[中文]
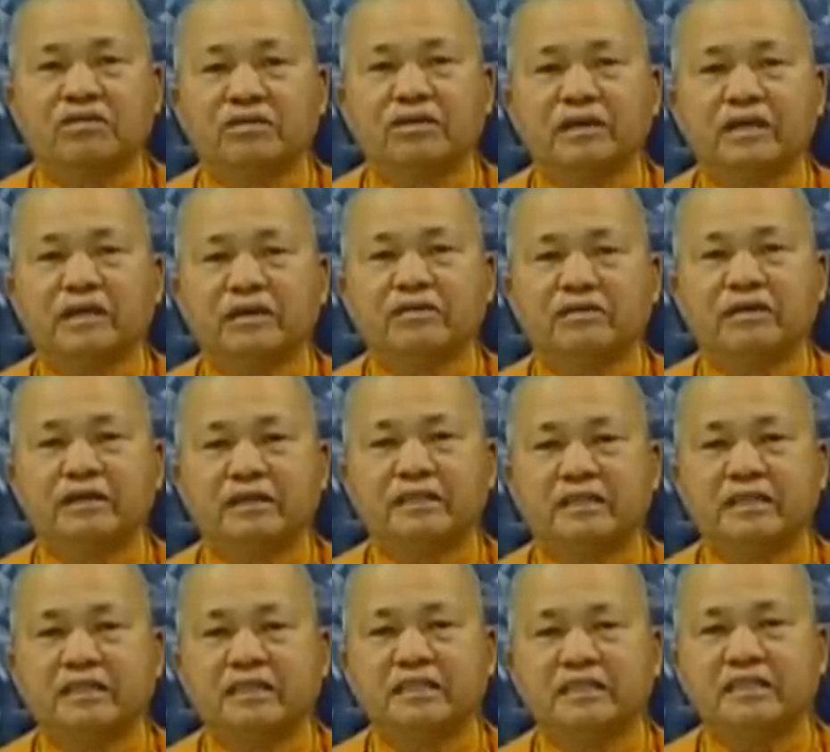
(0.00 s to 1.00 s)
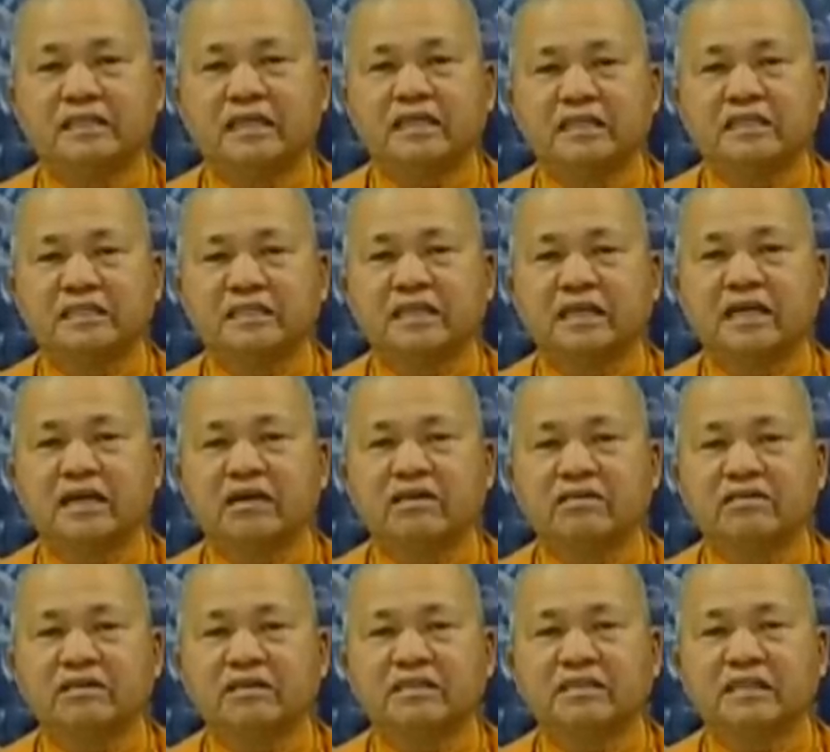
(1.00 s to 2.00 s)
各位维新圣
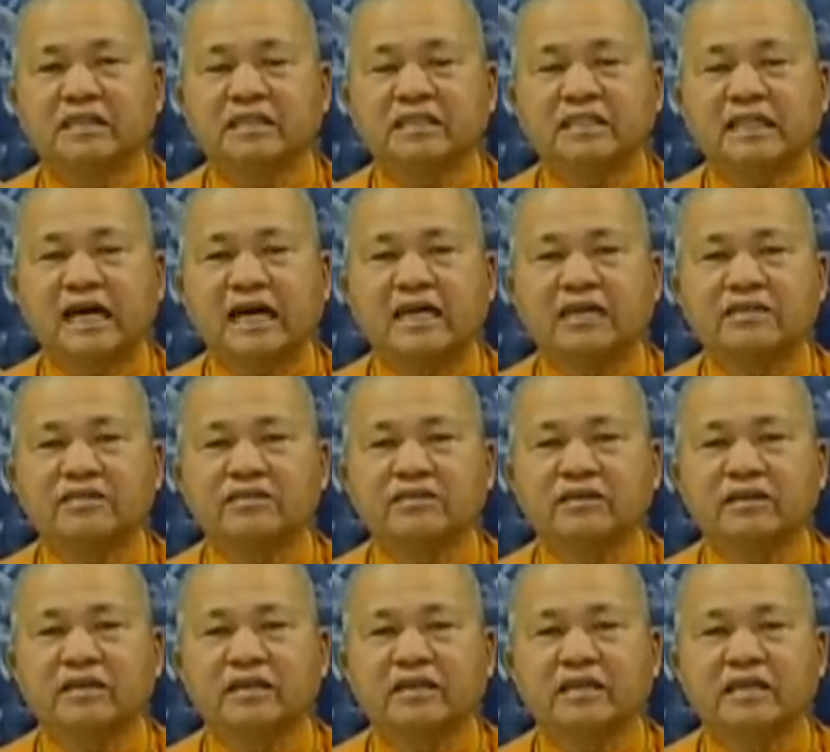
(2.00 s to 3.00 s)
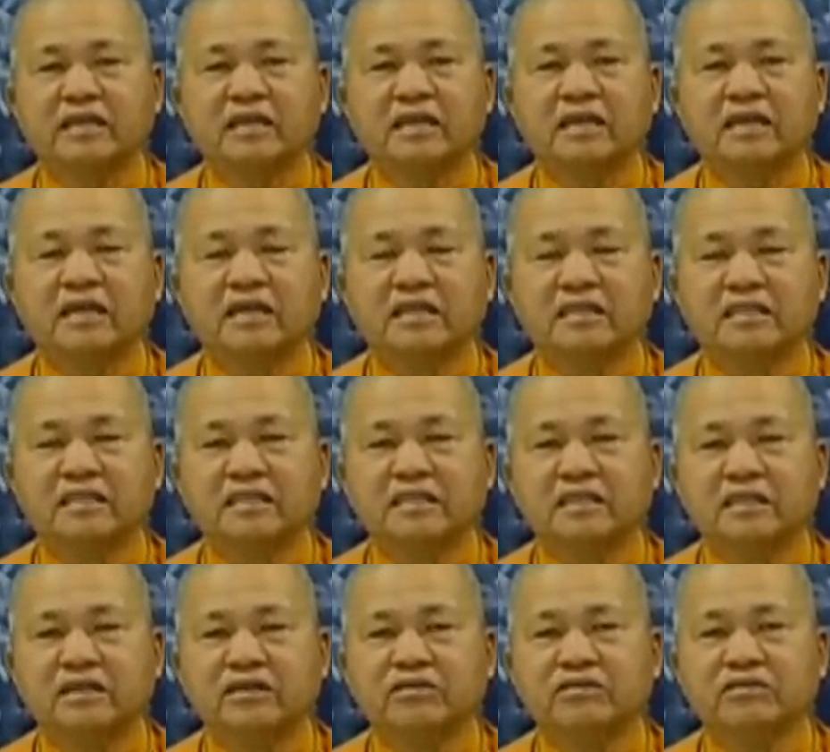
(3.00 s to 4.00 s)
教《易经》大学
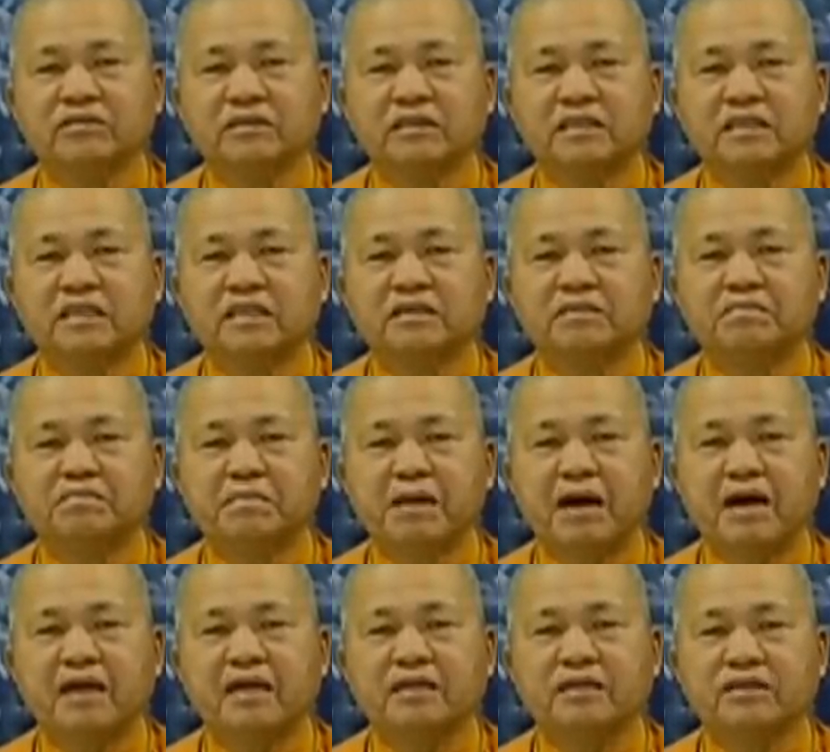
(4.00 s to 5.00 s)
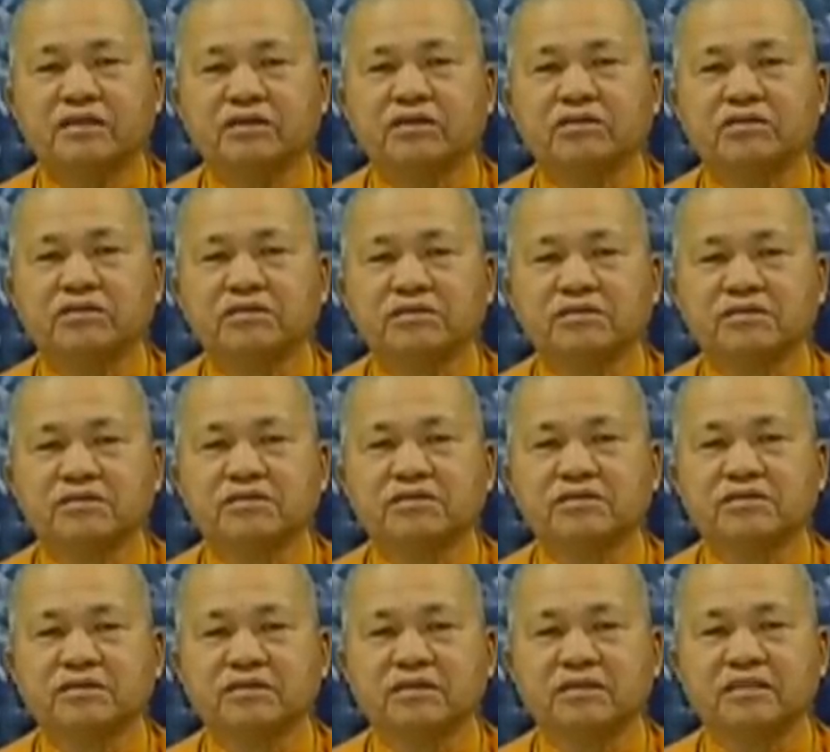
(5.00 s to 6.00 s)
第六、七、八、九、十、
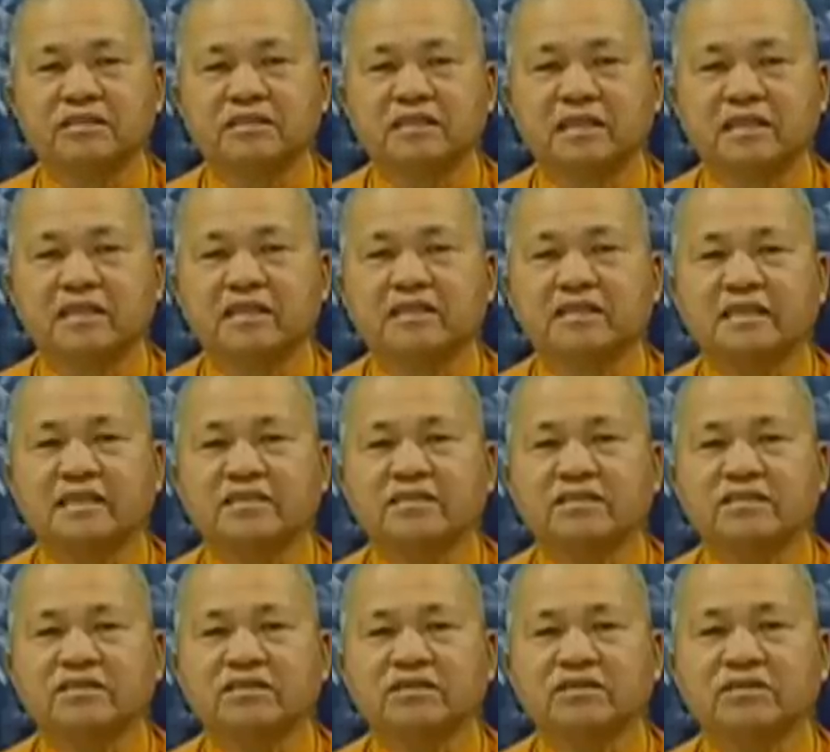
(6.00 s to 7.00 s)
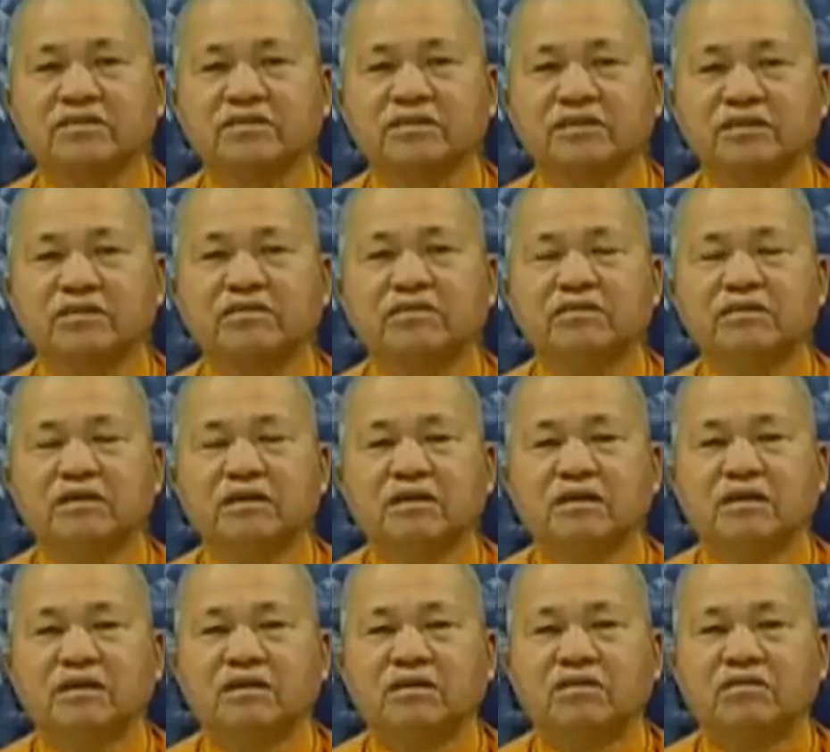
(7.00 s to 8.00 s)
十一届贤士同修，
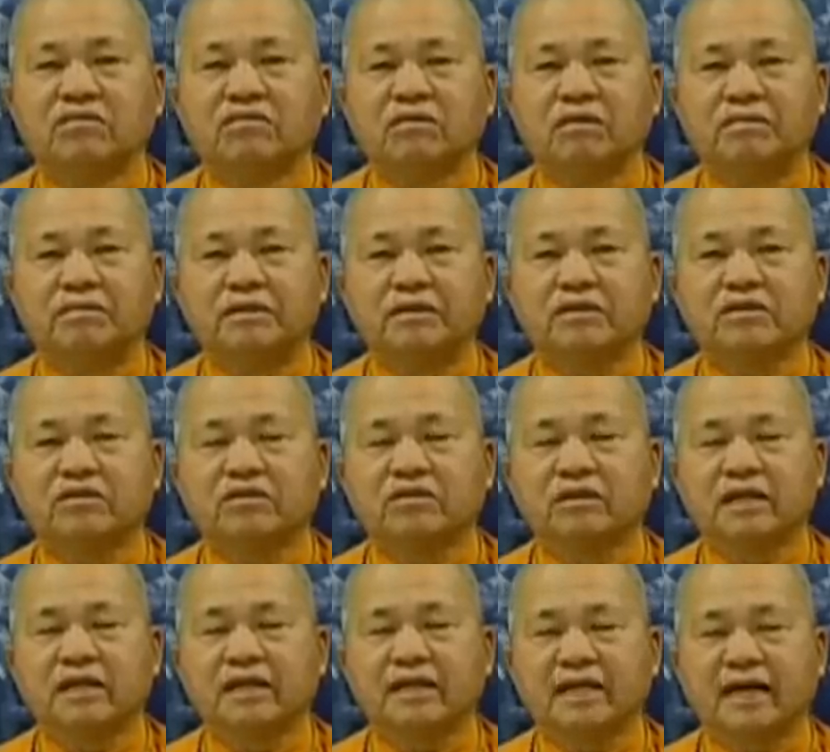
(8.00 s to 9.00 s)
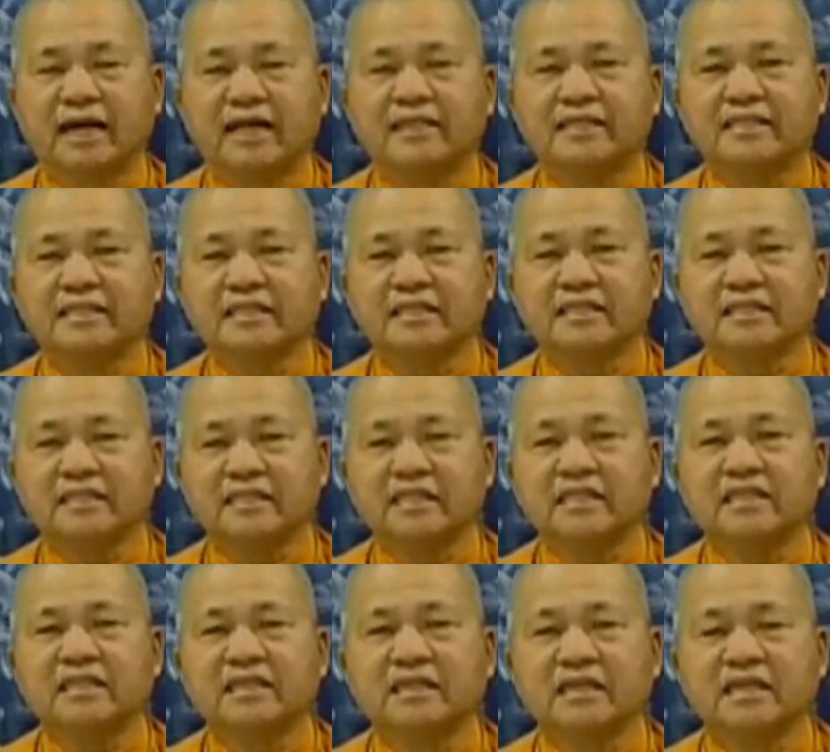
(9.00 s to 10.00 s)
我们共念开经
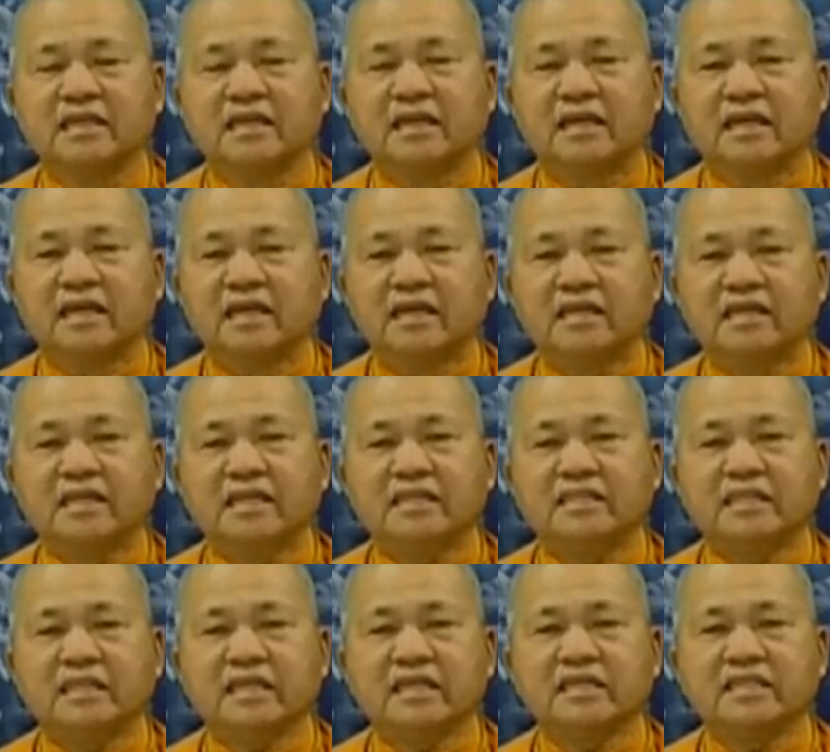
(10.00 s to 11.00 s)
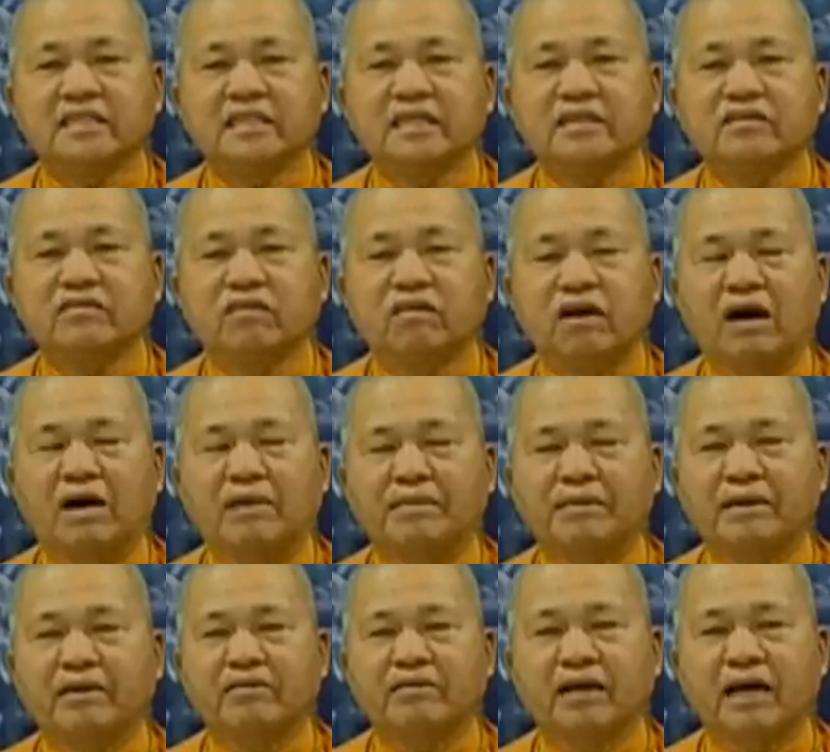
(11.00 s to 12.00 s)
偈。《易经》心法
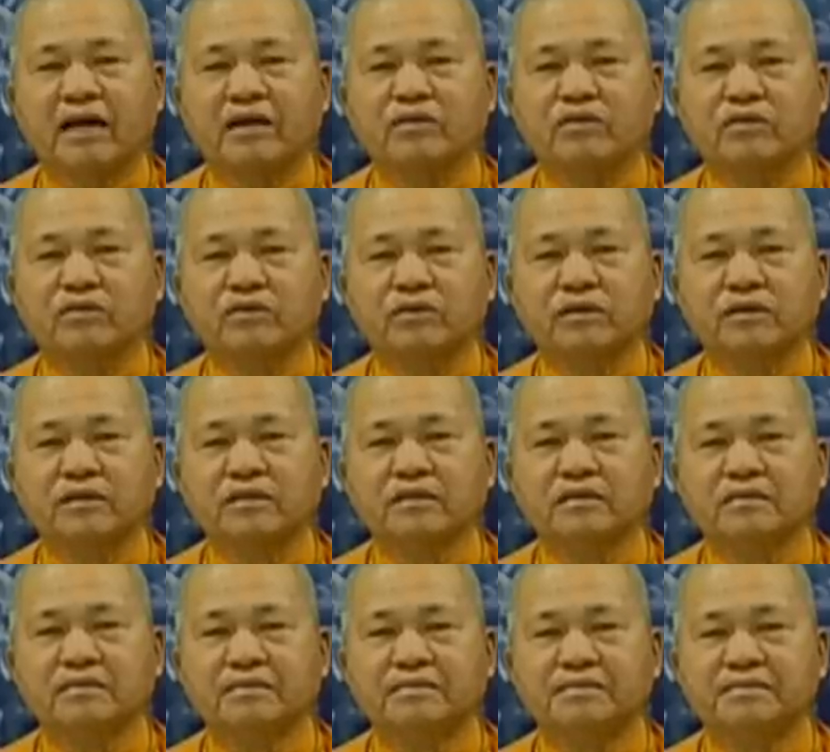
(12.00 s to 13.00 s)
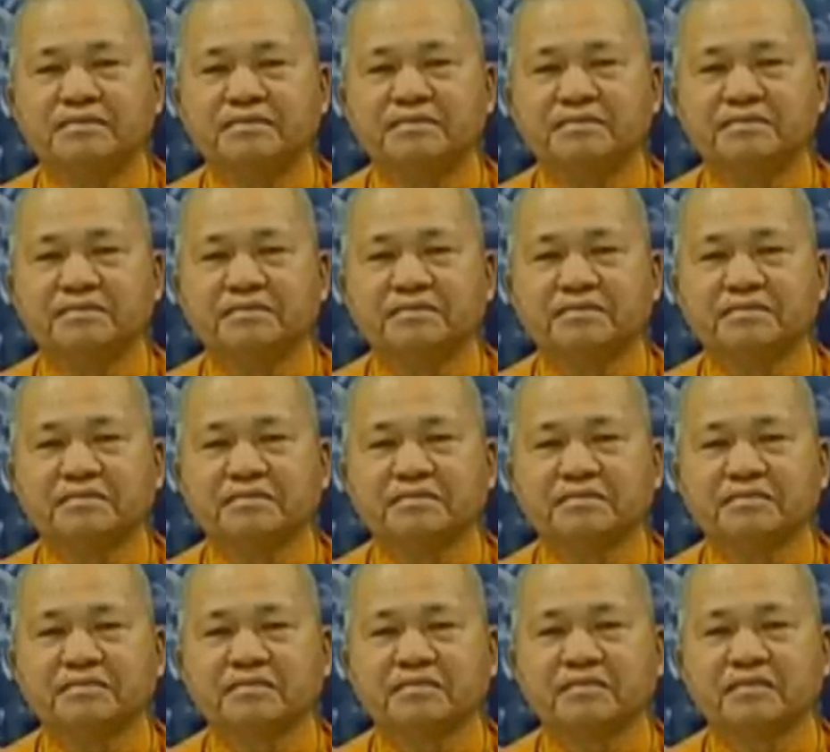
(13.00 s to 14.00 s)
妙难
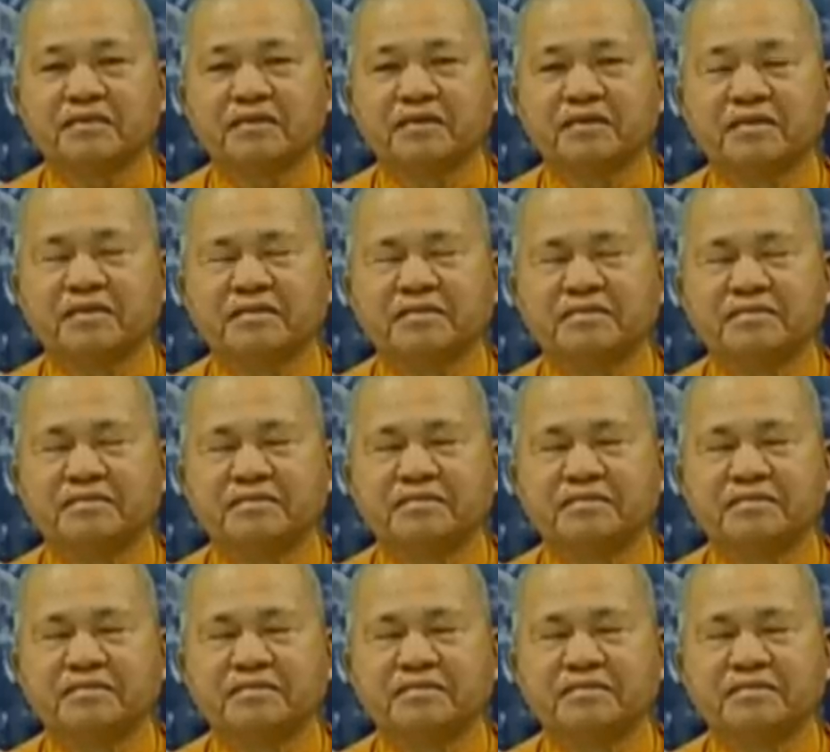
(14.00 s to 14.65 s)
闻，《